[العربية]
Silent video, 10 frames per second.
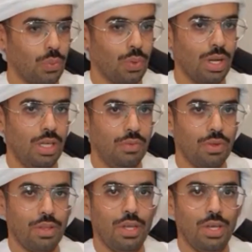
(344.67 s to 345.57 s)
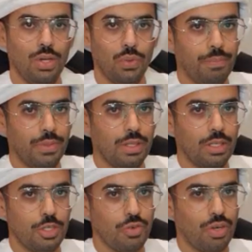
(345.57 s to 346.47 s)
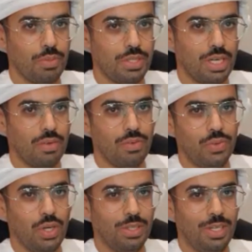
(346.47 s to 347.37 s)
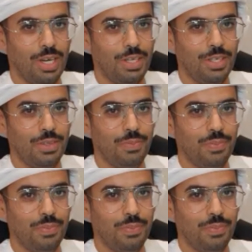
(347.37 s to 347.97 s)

والله يحفظنا نشوفكم ان شاء الله في الفيديوهات الجايه